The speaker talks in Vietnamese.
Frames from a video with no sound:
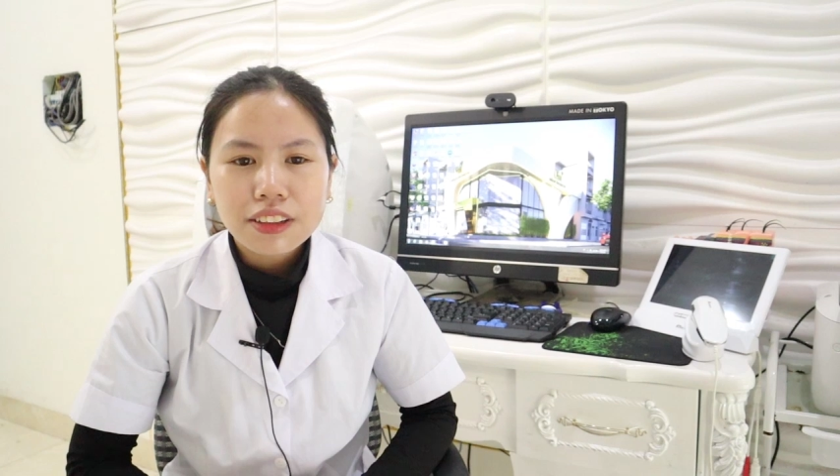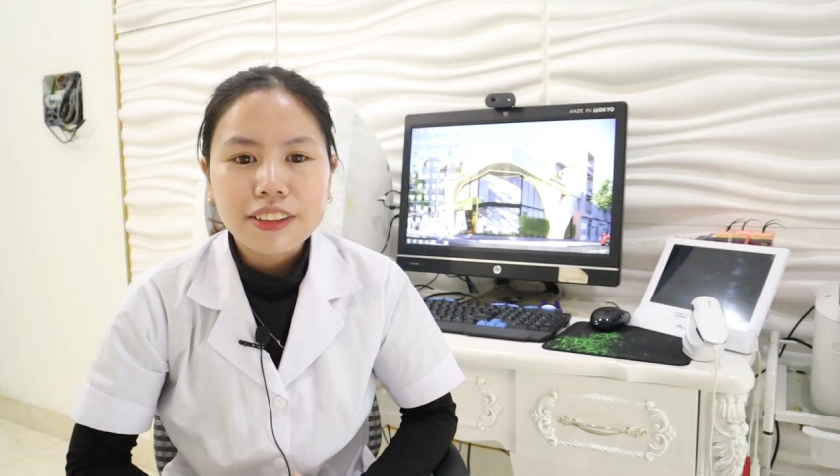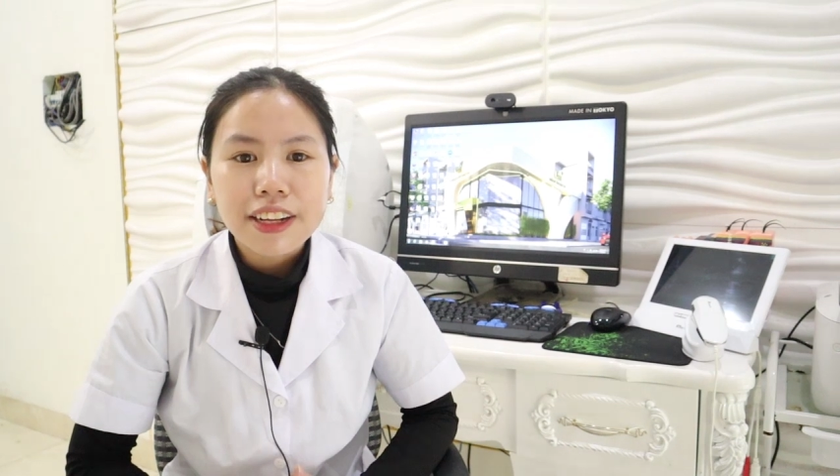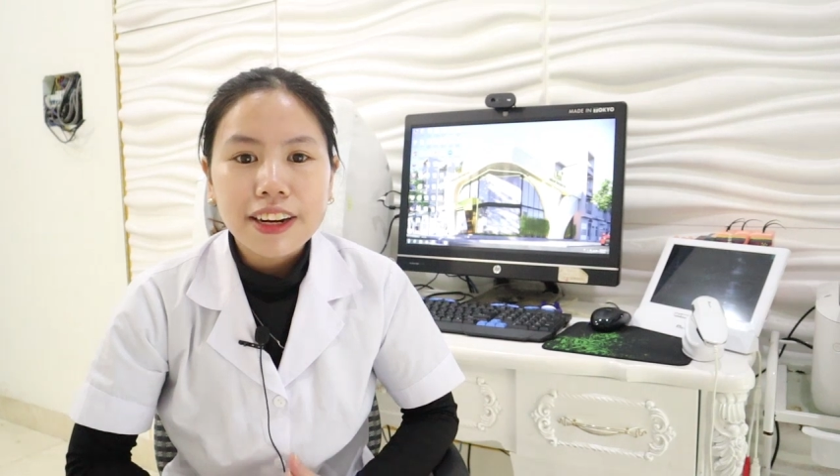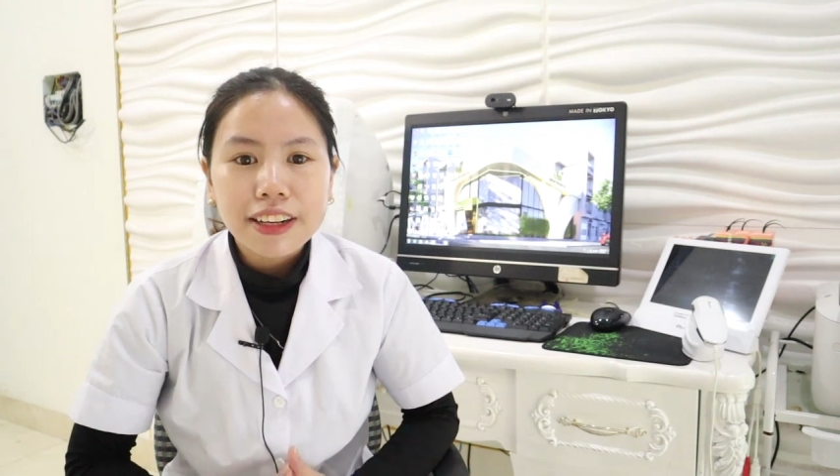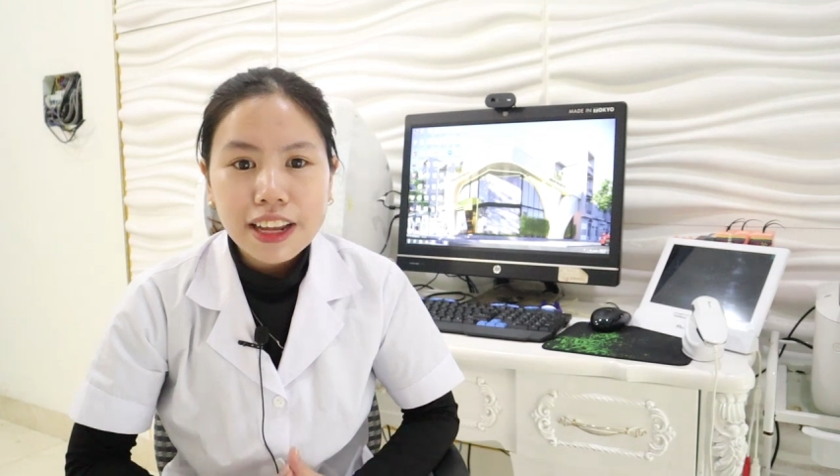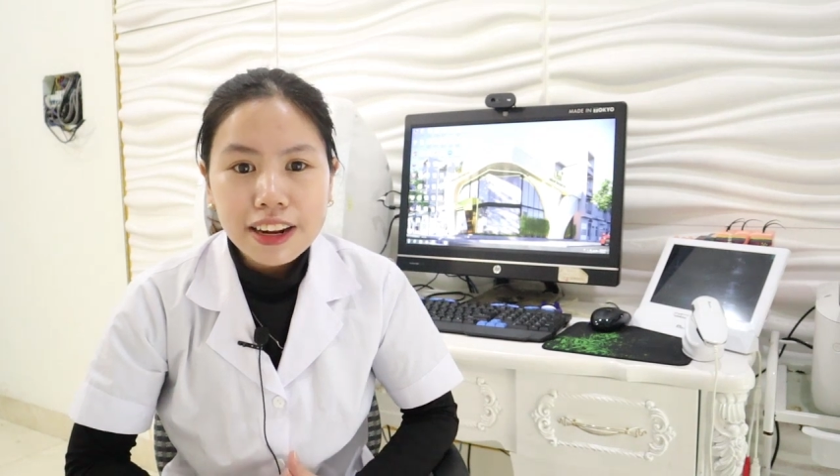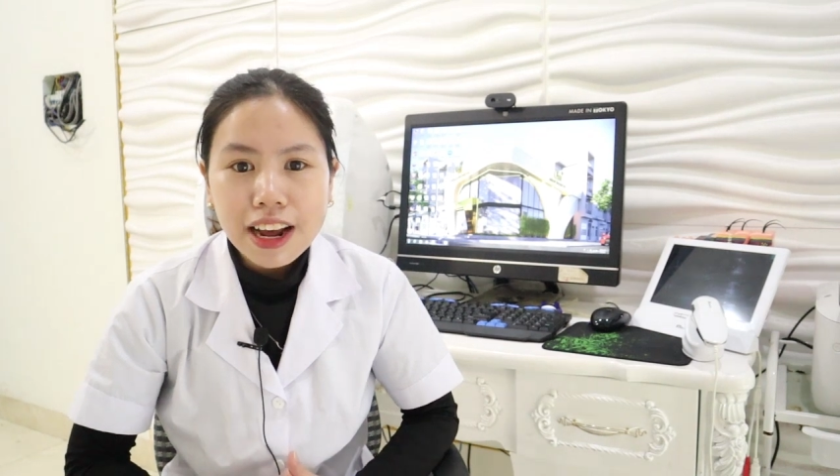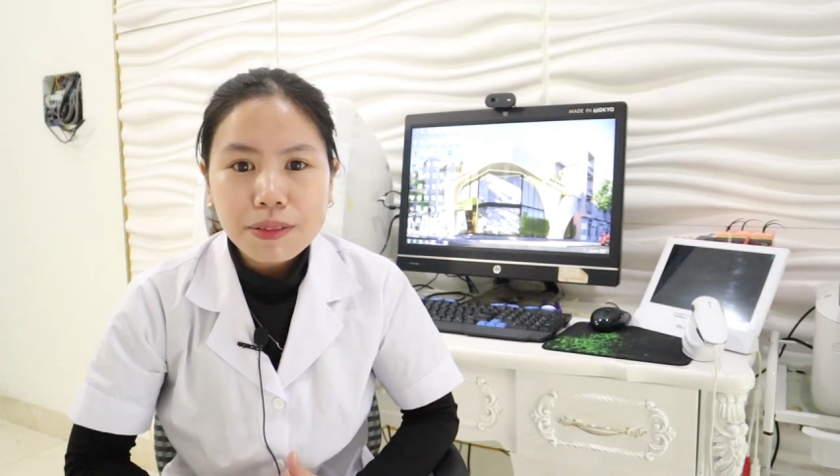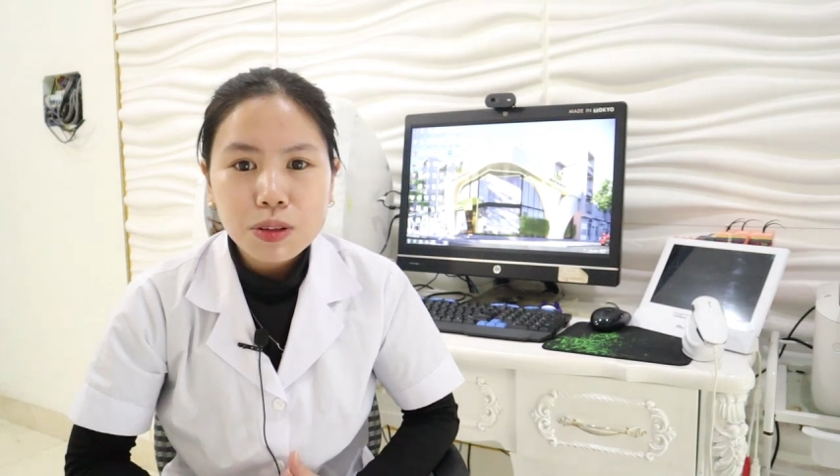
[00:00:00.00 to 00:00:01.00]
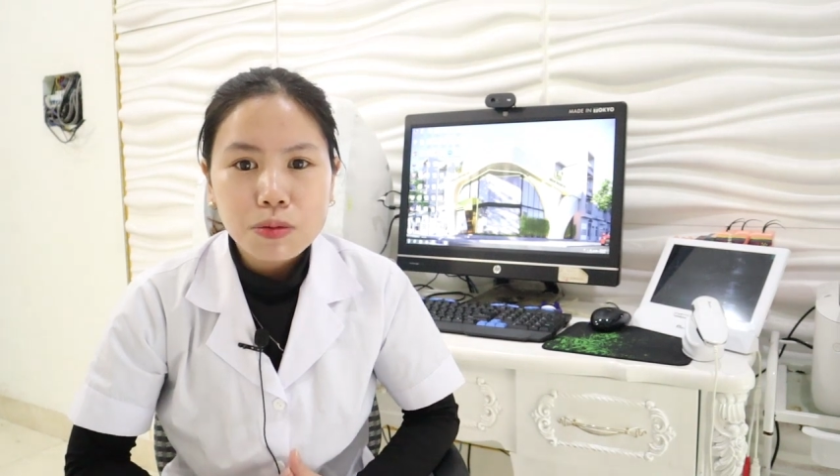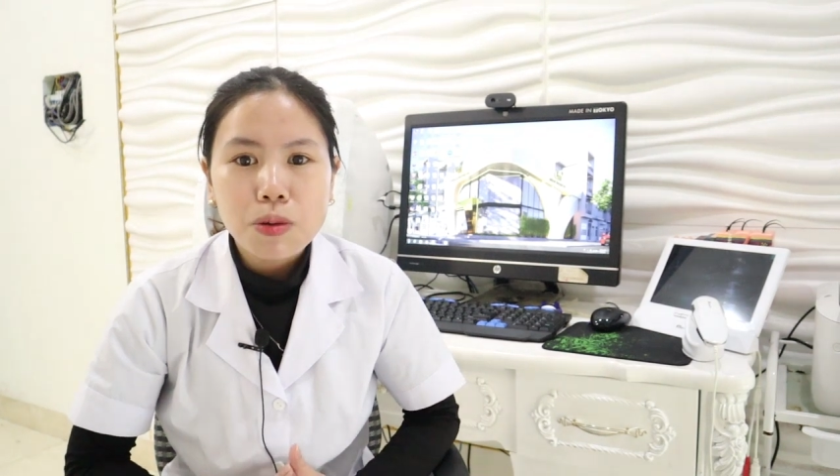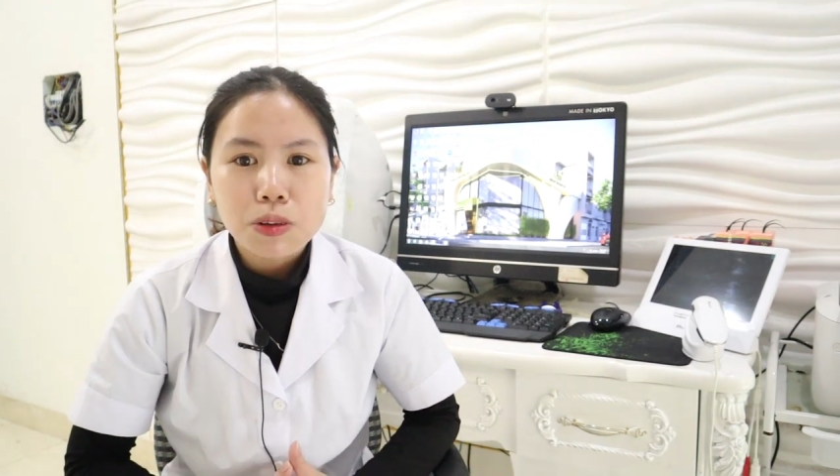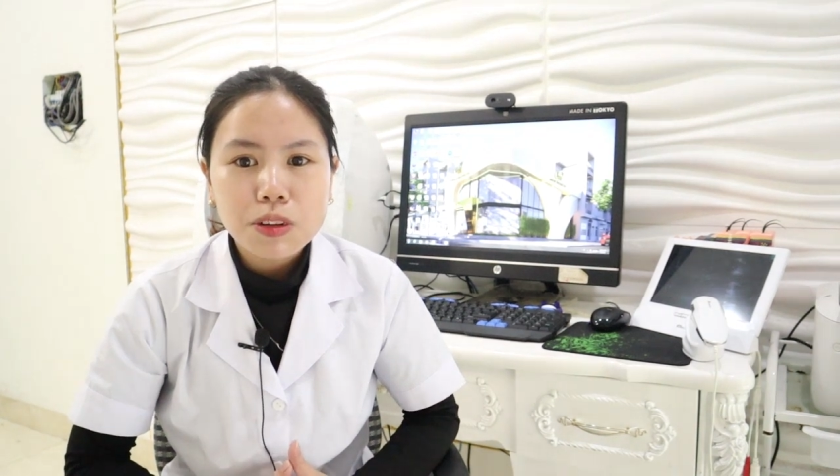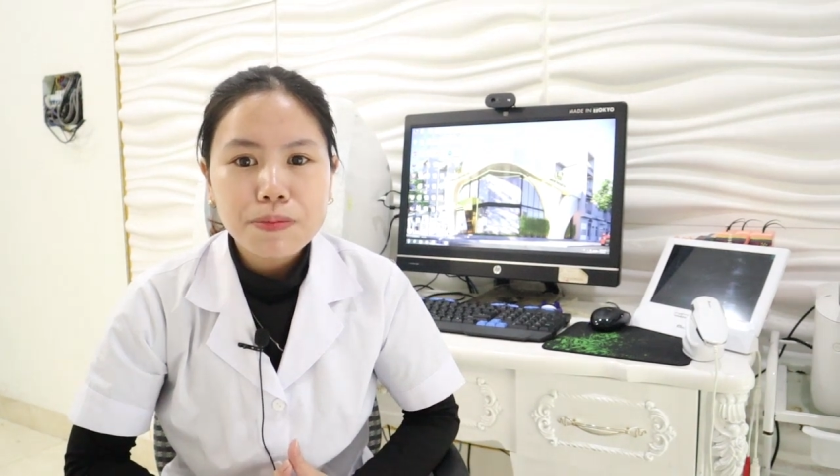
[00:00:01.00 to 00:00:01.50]
Từ giờ đến Tết áp dụng
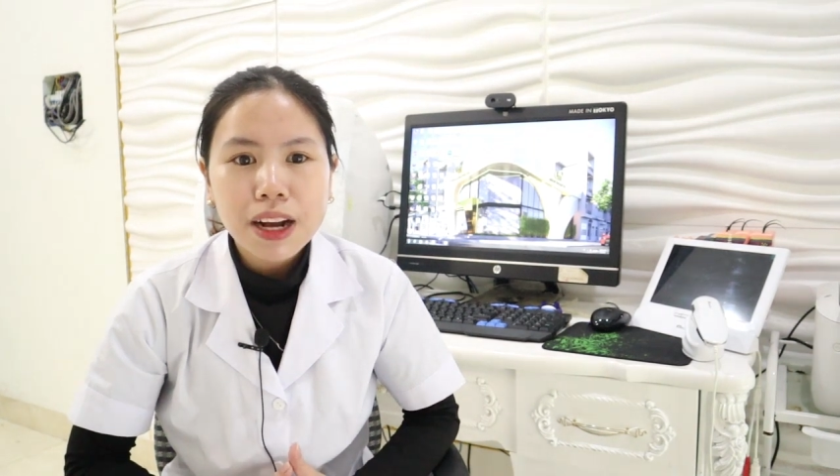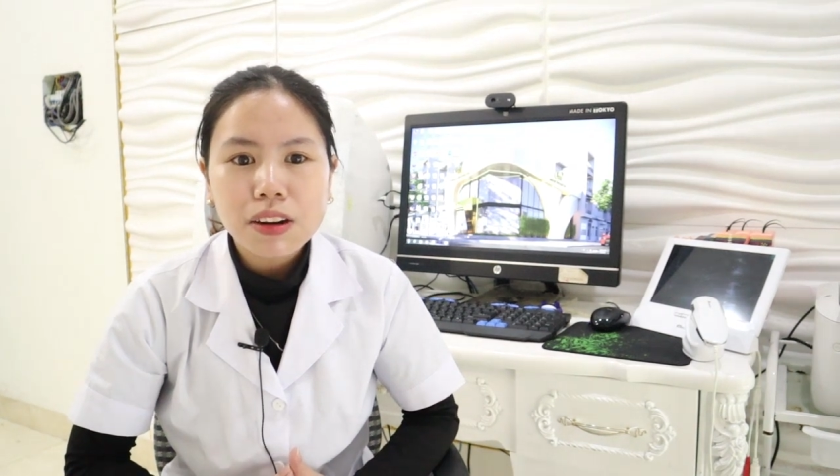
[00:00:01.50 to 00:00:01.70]
một trong ba